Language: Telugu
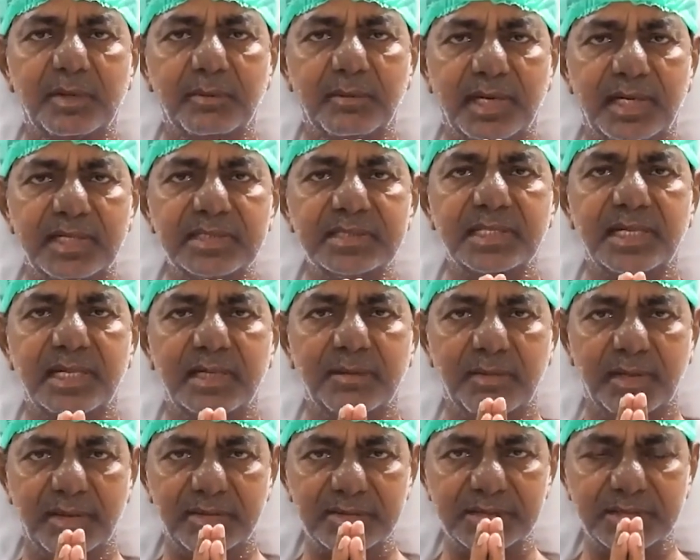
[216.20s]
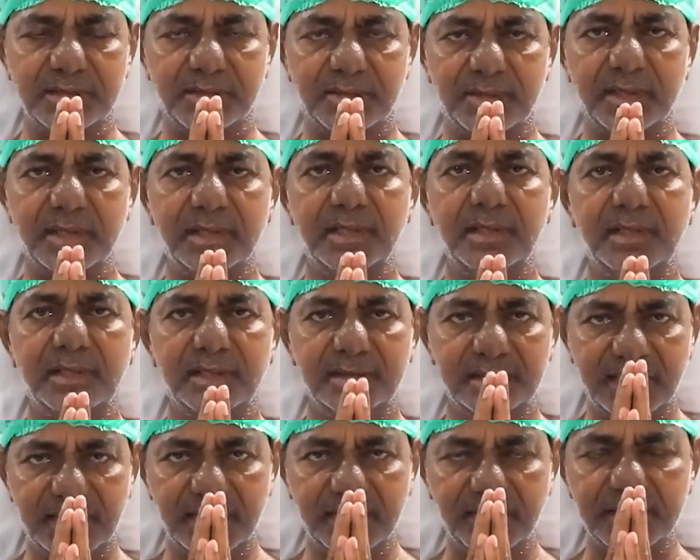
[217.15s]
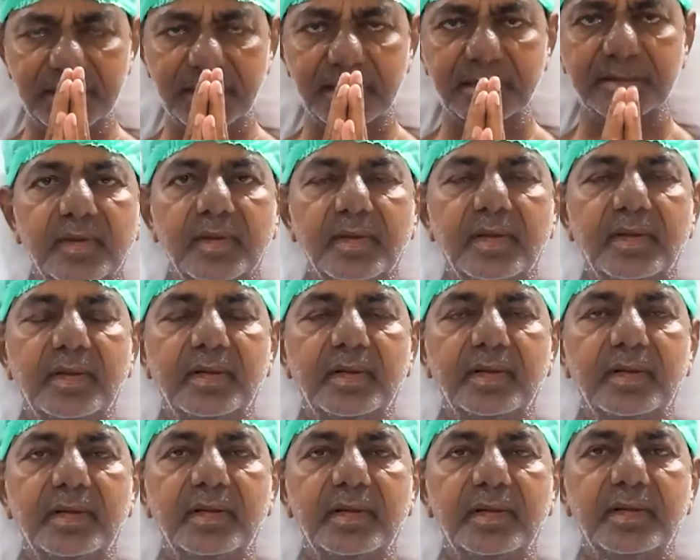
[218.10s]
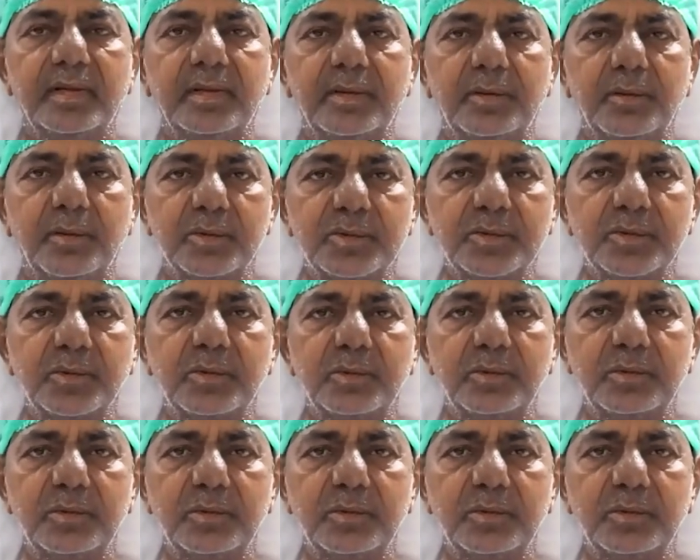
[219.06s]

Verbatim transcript: మీరు మన్నిస్తారని భావిస్తూ ఉన్నా ధన్యవాదాలు ఈరోజు